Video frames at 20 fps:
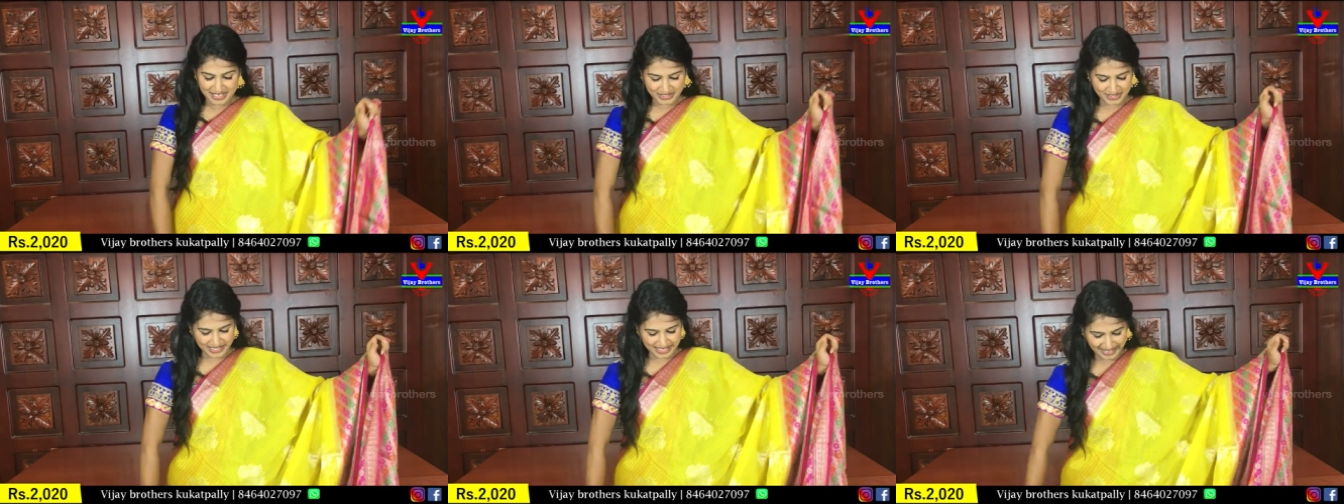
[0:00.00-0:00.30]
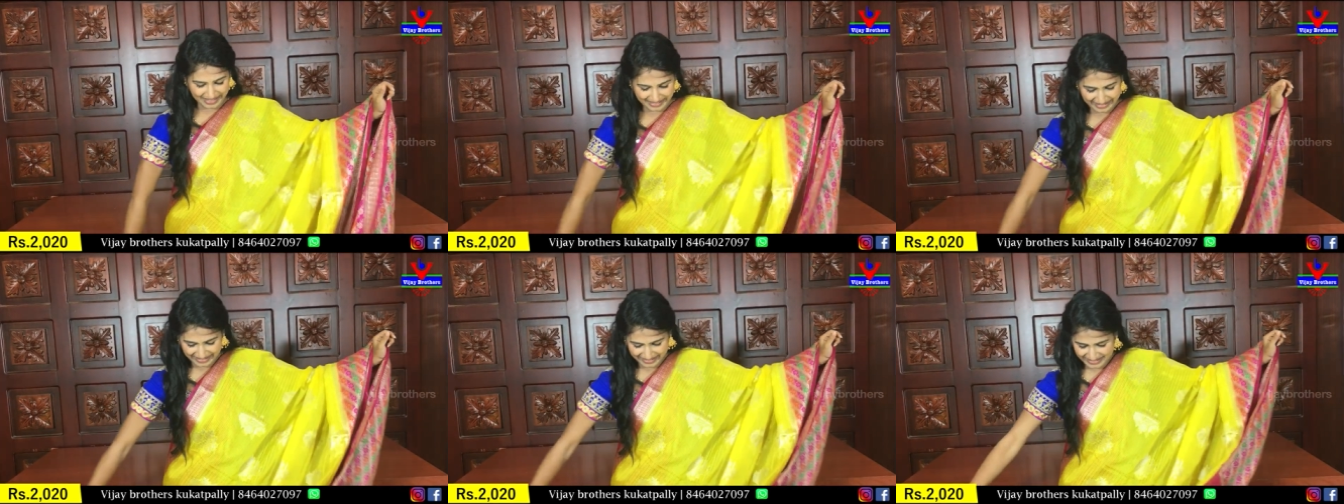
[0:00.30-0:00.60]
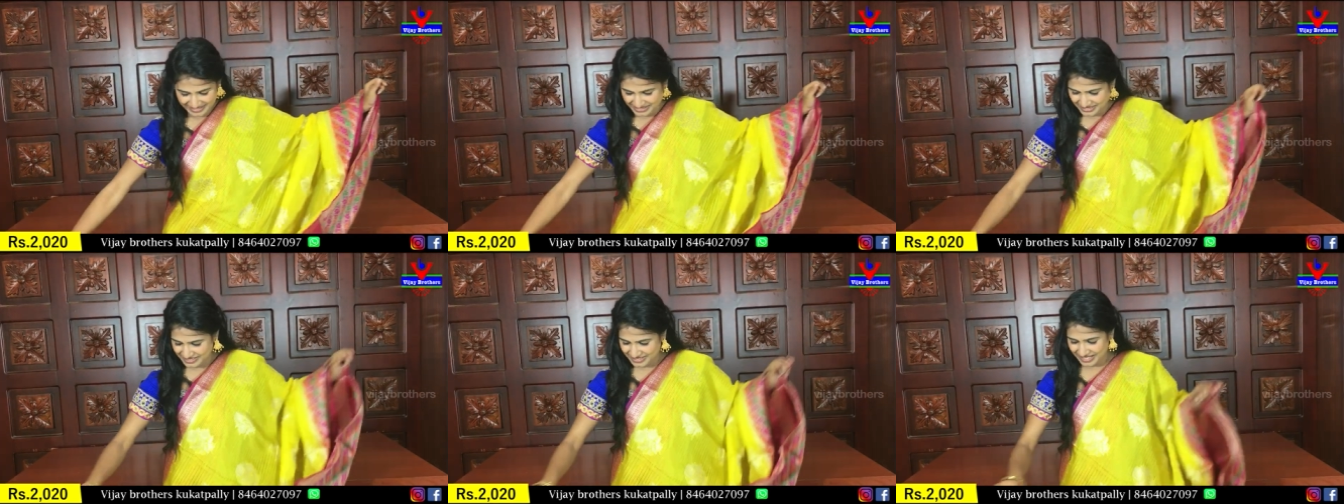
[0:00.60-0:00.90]
చాలా
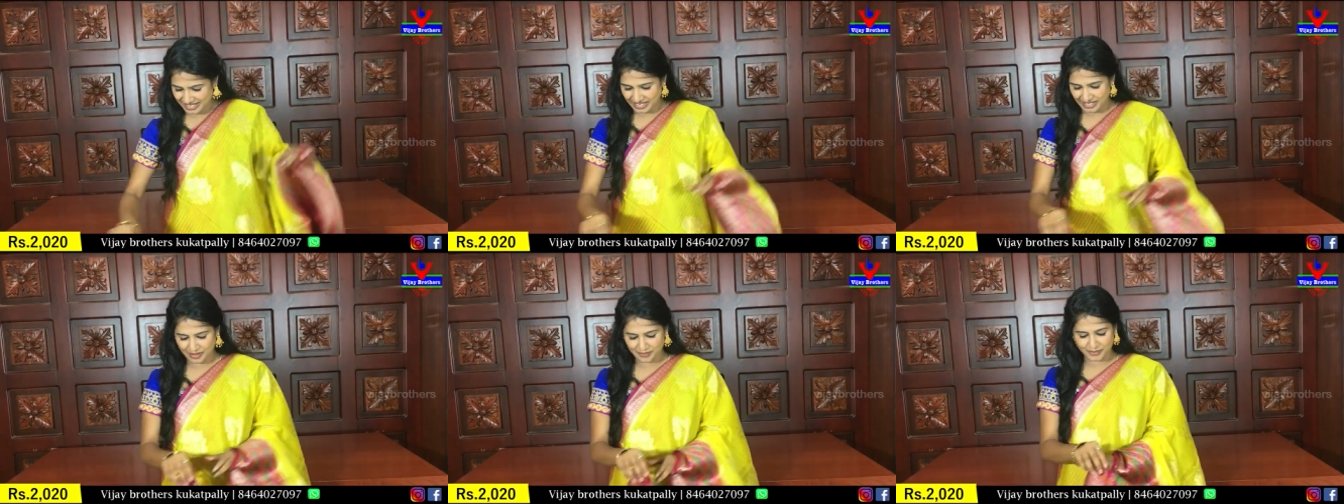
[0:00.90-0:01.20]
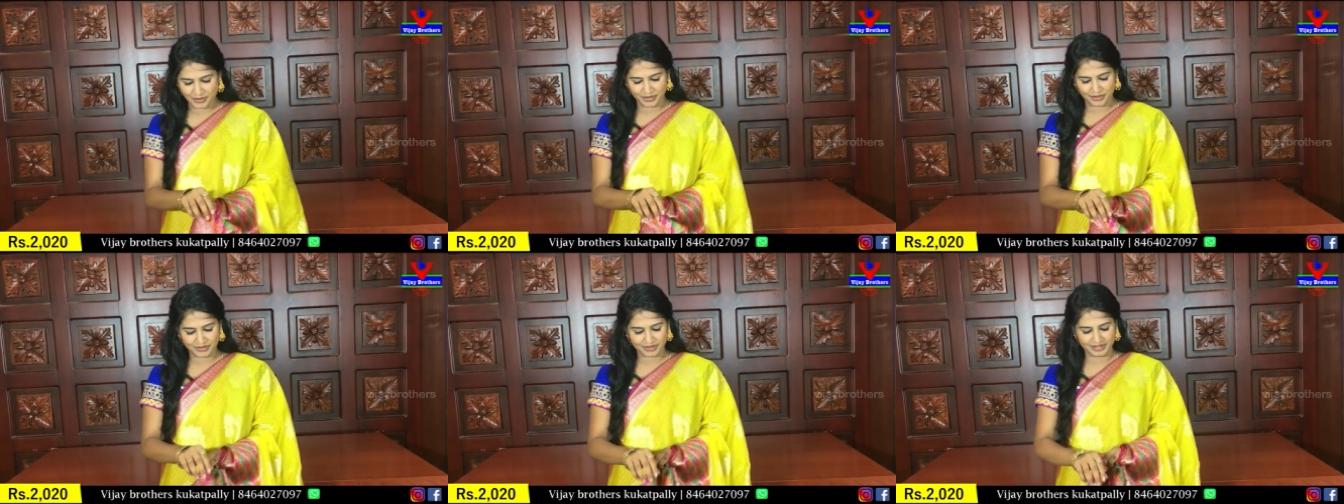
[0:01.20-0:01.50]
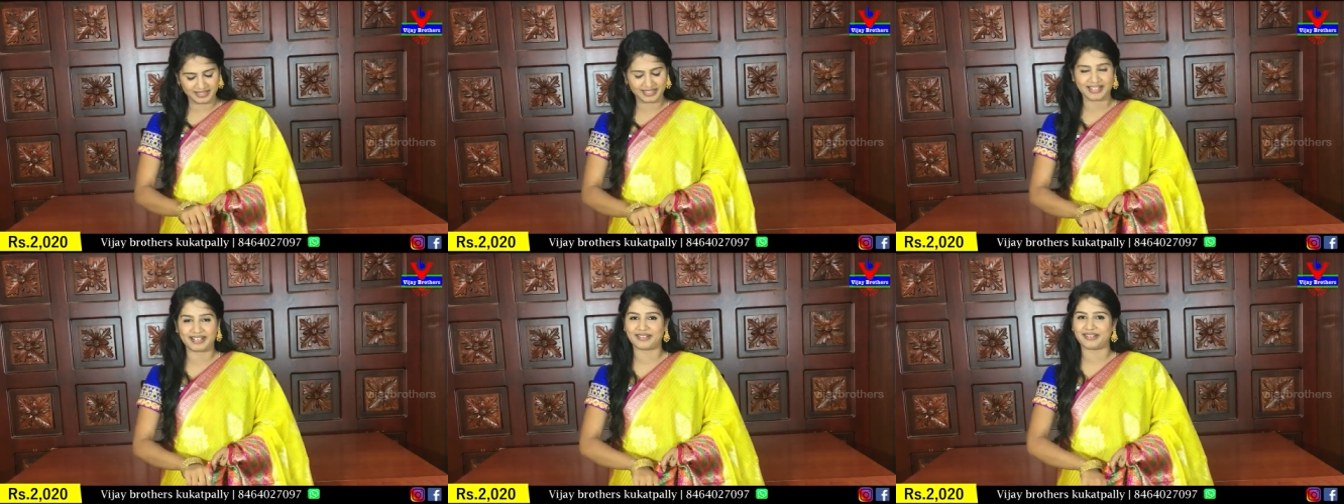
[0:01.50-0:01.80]
అంటే చాలా బాగుంది
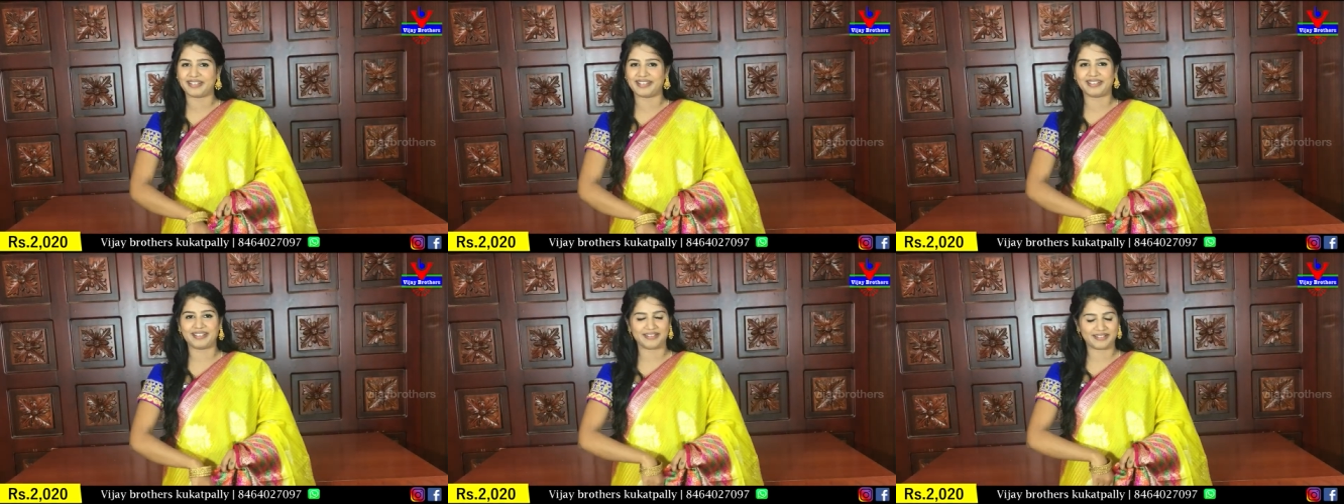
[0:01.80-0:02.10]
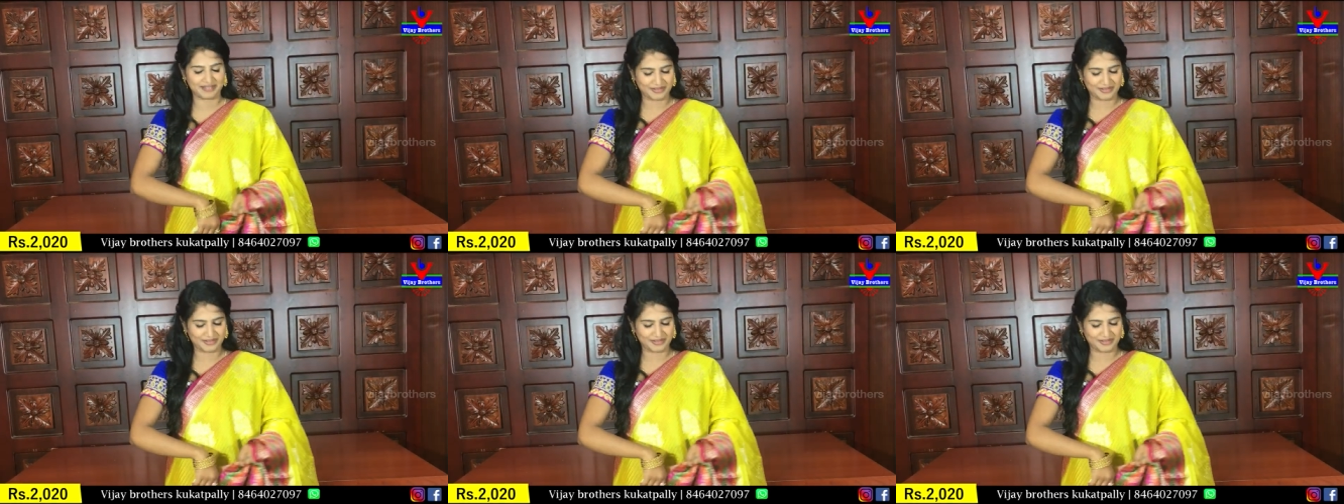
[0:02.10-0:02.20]
నాకు ఈ